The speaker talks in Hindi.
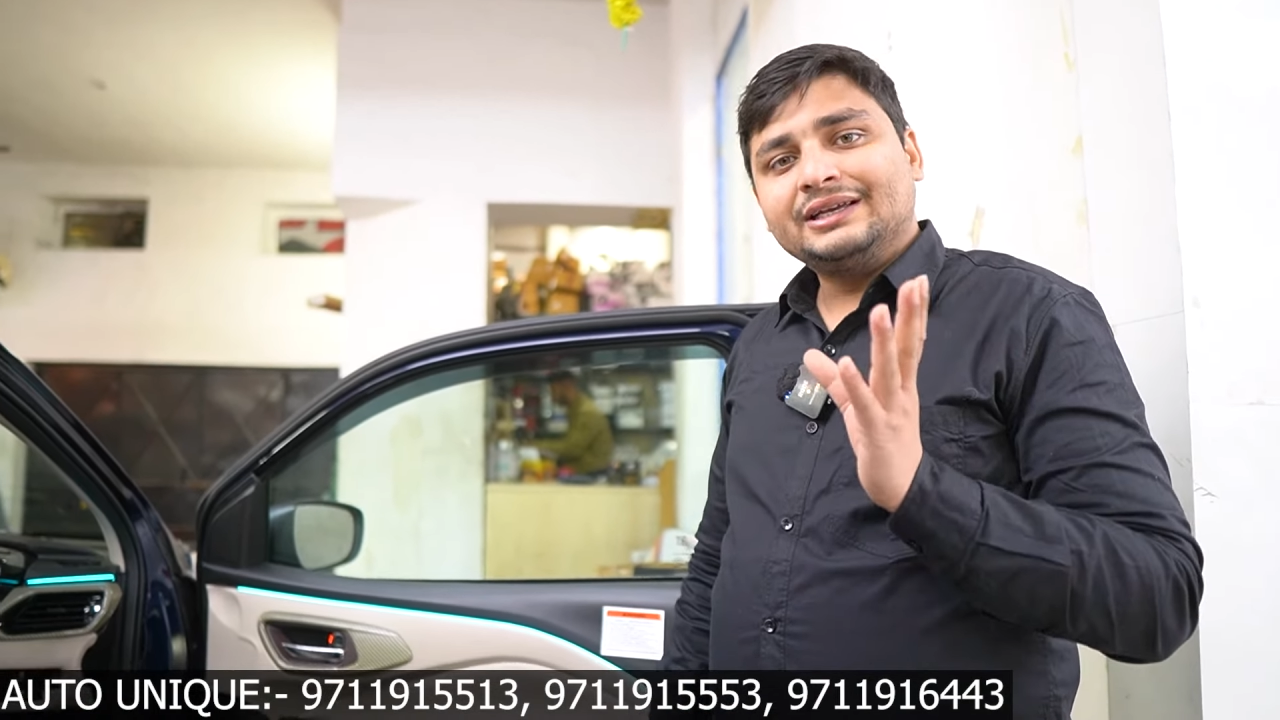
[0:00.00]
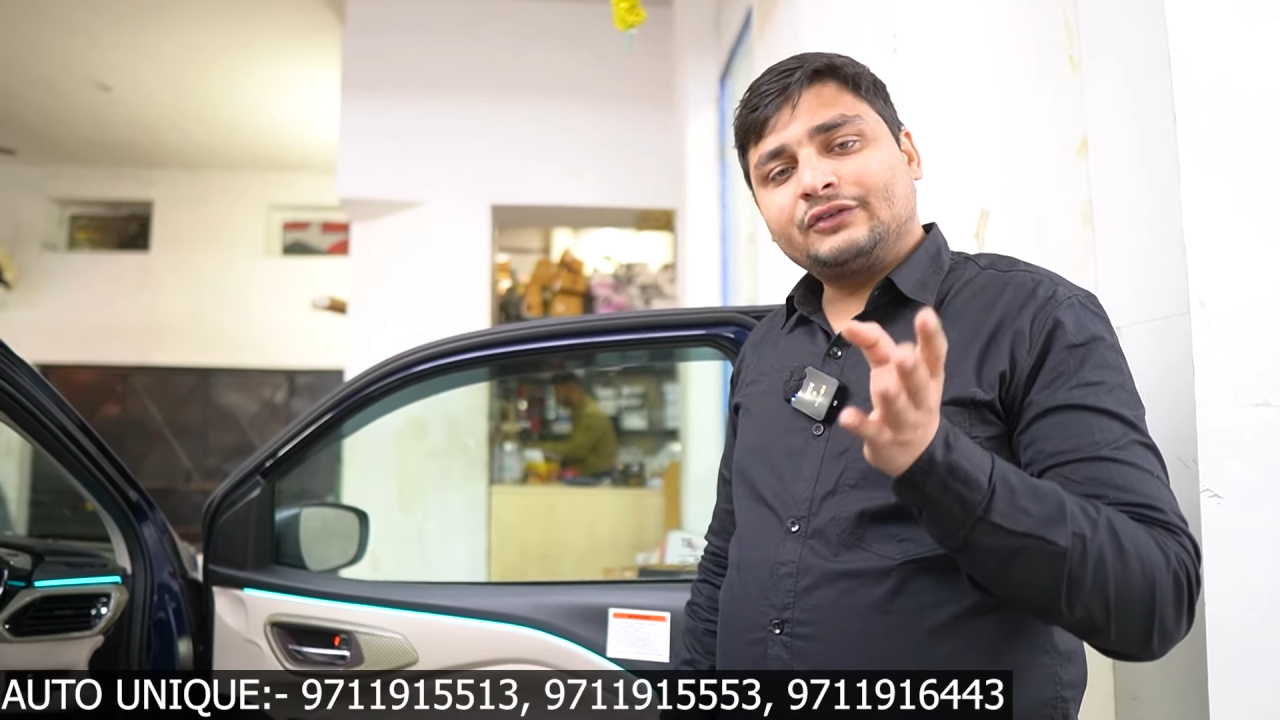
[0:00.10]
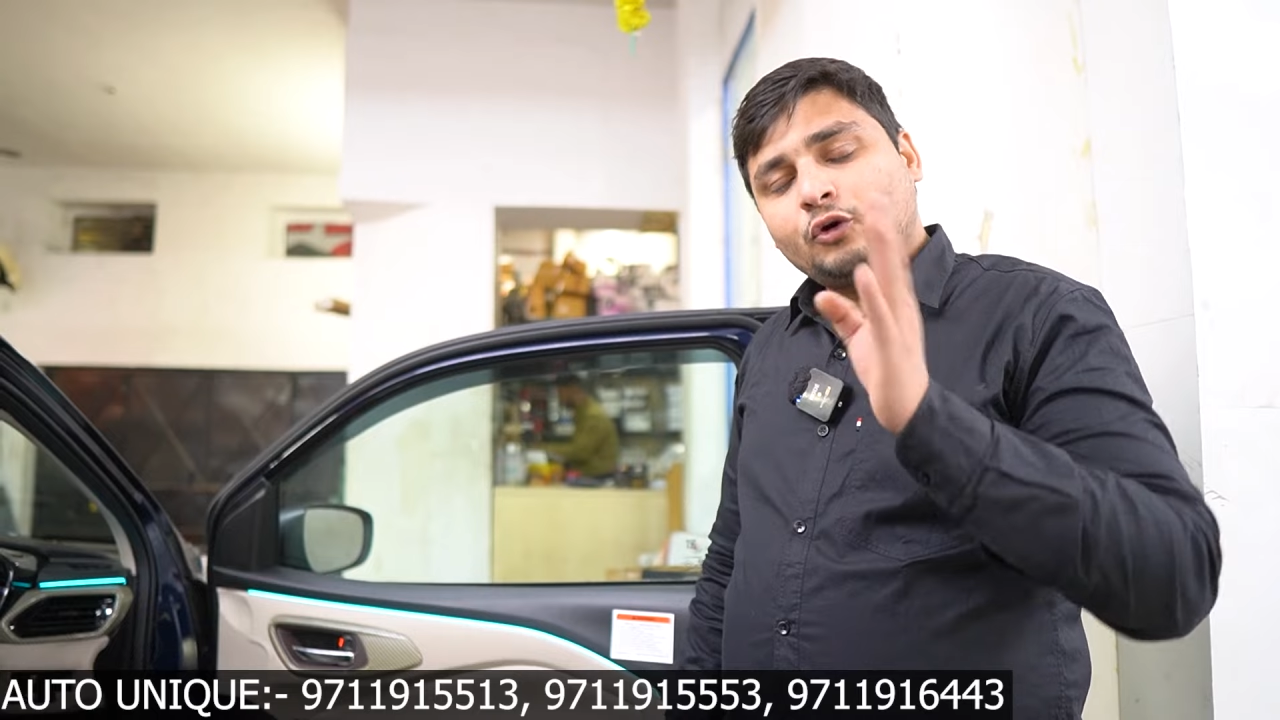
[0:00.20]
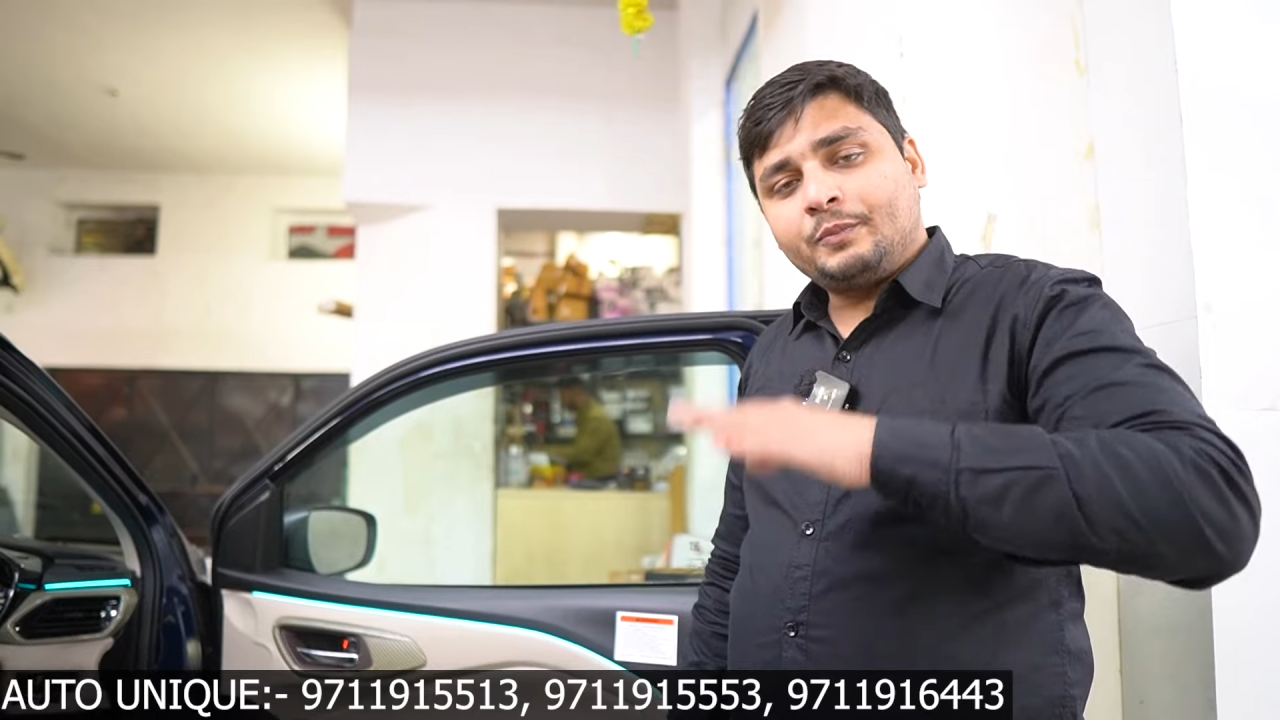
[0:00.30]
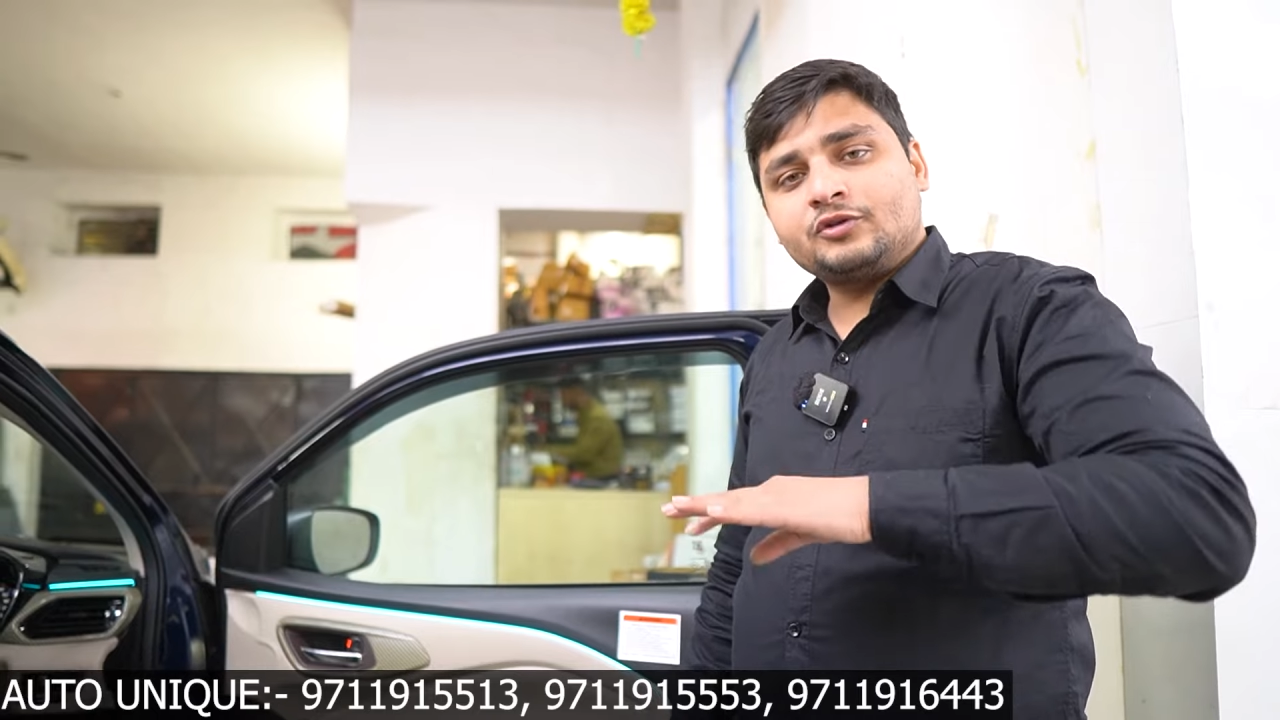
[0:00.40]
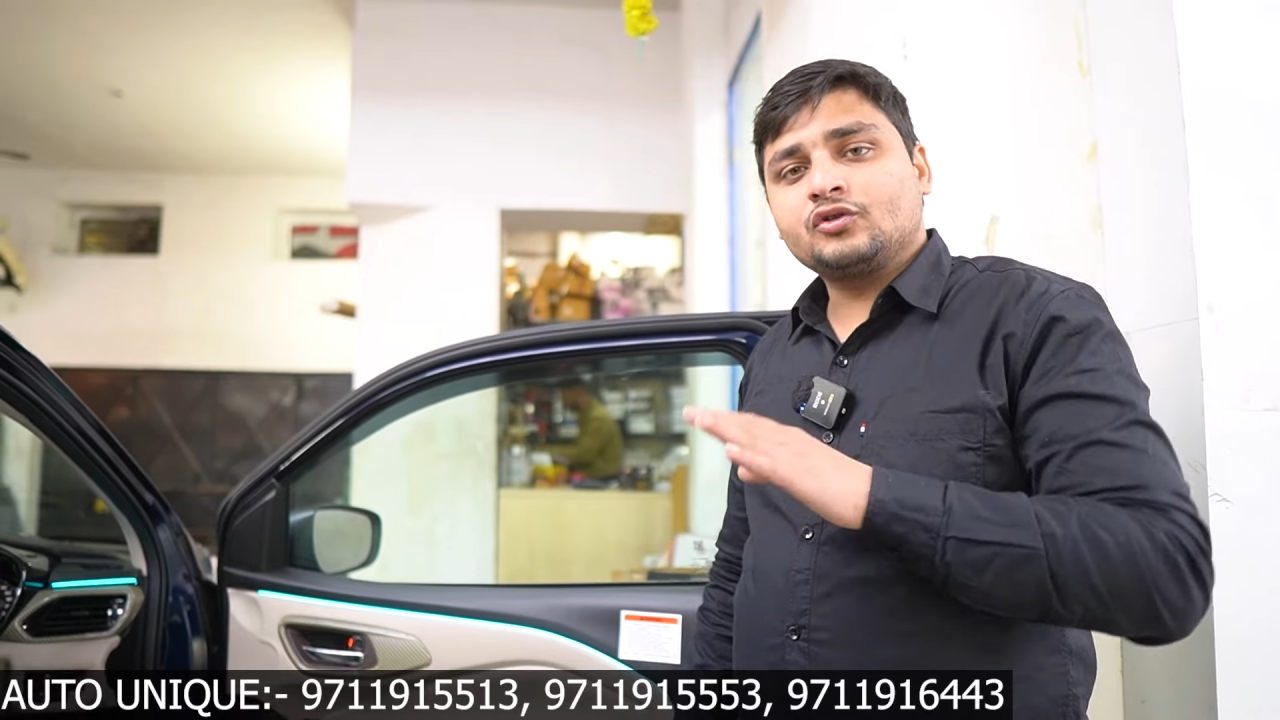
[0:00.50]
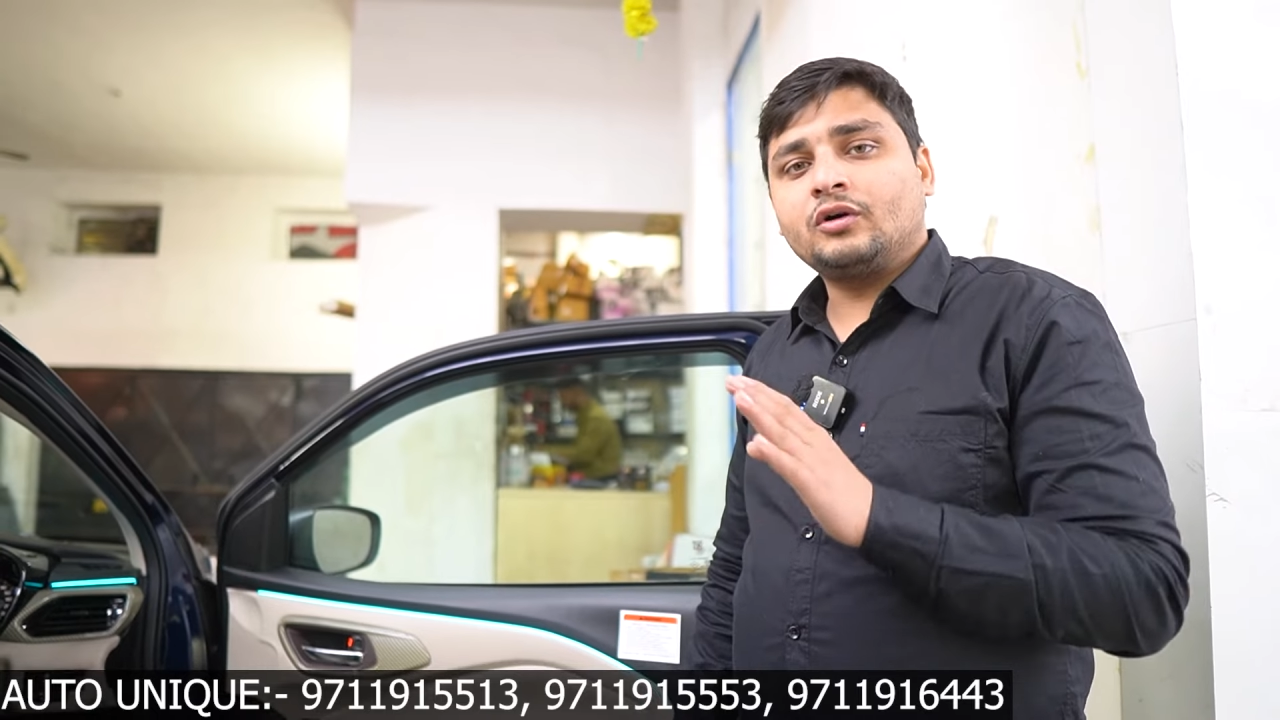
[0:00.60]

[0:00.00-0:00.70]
इसके ऊपर जो